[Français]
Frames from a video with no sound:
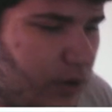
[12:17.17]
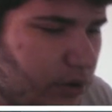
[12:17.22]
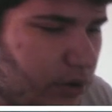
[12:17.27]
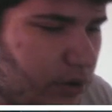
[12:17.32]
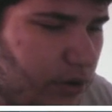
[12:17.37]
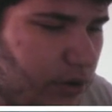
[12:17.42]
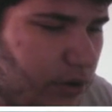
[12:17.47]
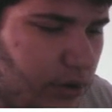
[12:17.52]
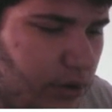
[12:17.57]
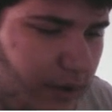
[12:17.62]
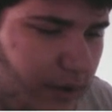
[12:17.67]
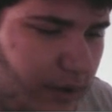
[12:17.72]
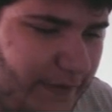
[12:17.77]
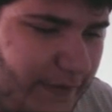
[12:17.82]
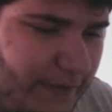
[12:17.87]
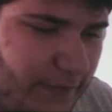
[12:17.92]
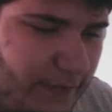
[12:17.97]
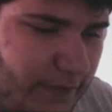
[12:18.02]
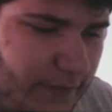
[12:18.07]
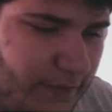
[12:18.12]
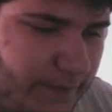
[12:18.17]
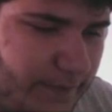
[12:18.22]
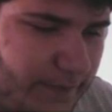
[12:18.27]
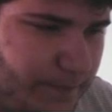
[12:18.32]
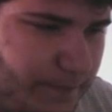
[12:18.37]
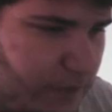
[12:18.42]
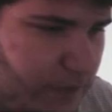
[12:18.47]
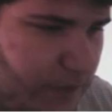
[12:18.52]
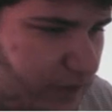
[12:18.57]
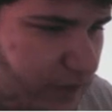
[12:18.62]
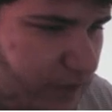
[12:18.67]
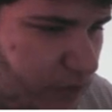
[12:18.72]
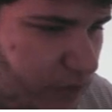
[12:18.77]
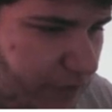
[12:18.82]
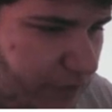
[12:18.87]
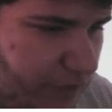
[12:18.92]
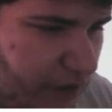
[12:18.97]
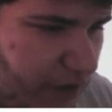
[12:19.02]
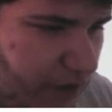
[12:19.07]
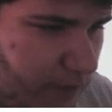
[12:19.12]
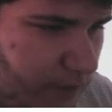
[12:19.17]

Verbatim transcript: Euh, attends, qu'est-ce que je peux faire